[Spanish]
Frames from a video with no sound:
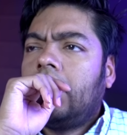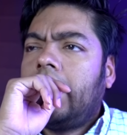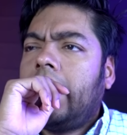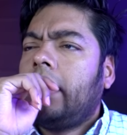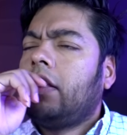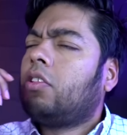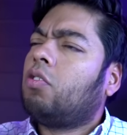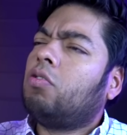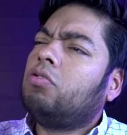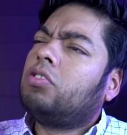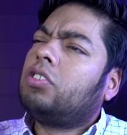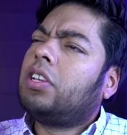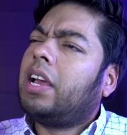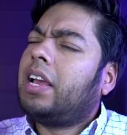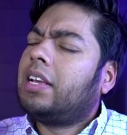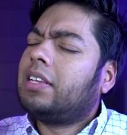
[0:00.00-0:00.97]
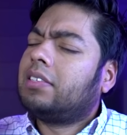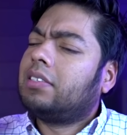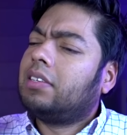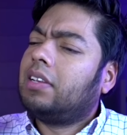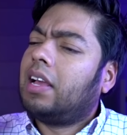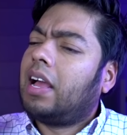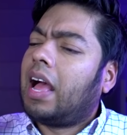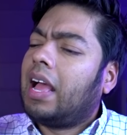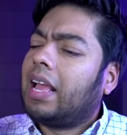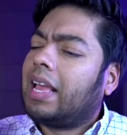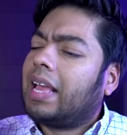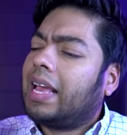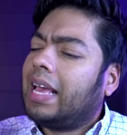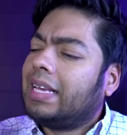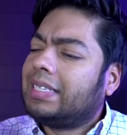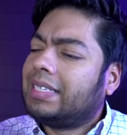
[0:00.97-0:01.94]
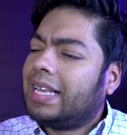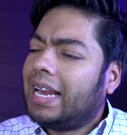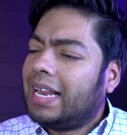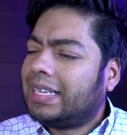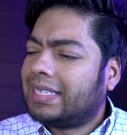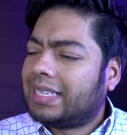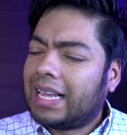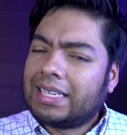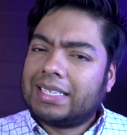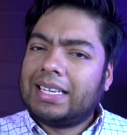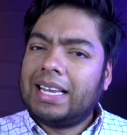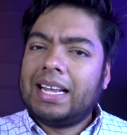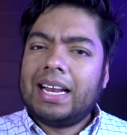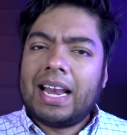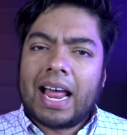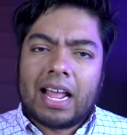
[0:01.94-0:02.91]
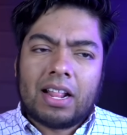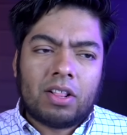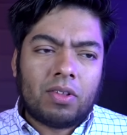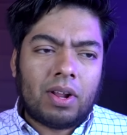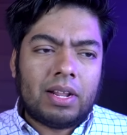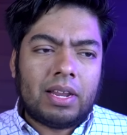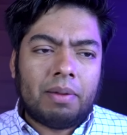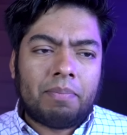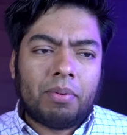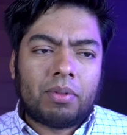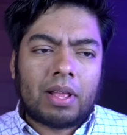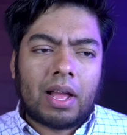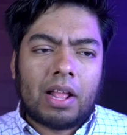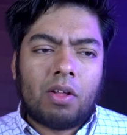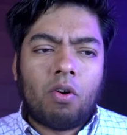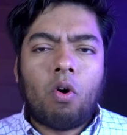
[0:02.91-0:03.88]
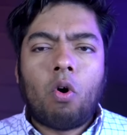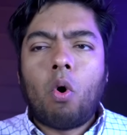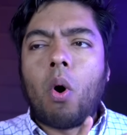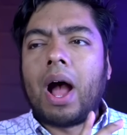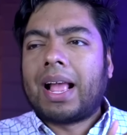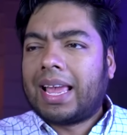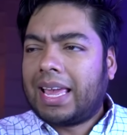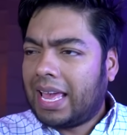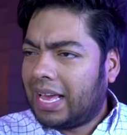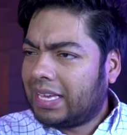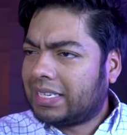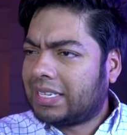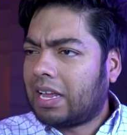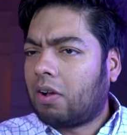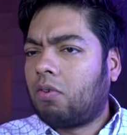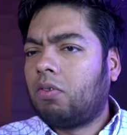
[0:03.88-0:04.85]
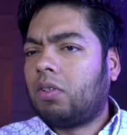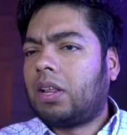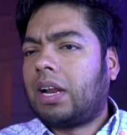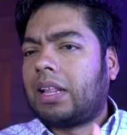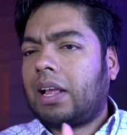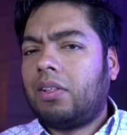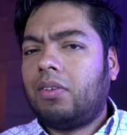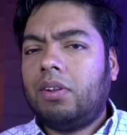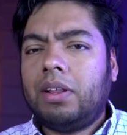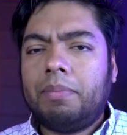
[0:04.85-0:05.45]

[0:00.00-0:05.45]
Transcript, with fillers: Entonces, qué se le está asignando al diputado o a quién está contratando el